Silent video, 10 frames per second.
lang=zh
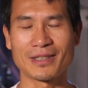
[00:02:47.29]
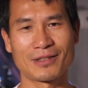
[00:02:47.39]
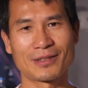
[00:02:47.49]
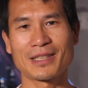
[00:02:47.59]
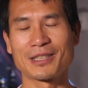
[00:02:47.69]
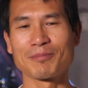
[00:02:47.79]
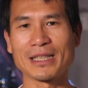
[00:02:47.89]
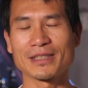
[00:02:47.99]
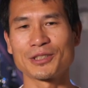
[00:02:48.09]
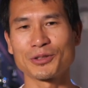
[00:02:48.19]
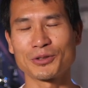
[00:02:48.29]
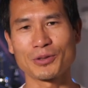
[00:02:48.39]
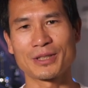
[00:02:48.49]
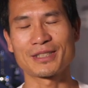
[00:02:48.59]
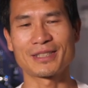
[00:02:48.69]
然后那你马上就
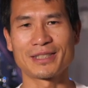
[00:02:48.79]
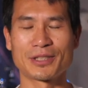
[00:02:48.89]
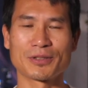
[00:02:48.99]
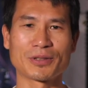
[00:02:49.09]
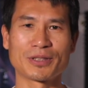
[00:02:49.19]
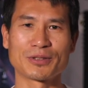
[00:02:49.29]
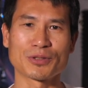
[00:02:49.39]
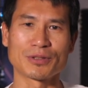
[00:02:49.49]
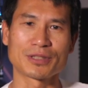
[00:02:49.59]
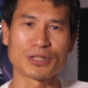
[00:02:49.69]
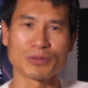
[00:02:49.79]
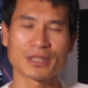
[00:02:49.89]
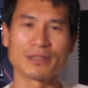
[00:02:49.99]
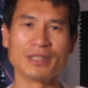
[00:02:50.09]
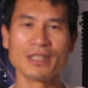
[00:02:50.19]
会自己就会纠
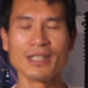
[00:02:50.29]
正。